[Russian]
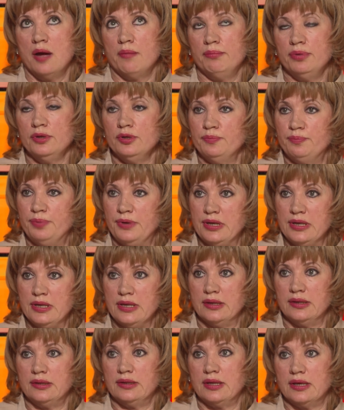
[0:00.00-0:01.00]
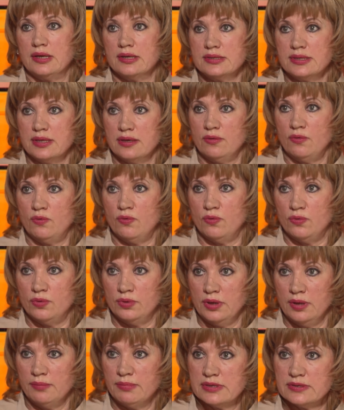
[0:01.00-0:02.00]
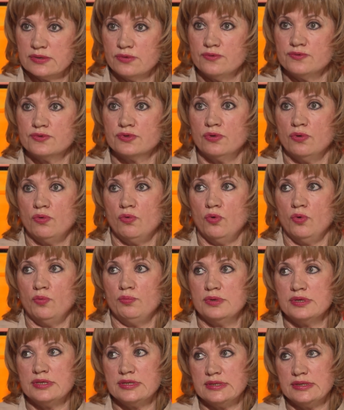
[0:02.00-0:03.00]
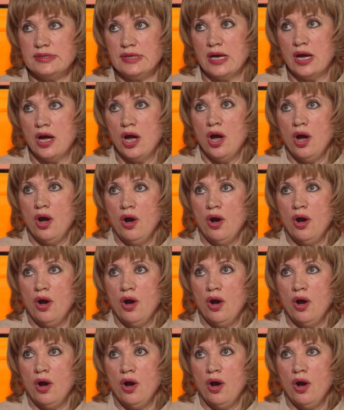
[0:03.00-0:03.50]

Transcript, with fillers: был принят закон Московской области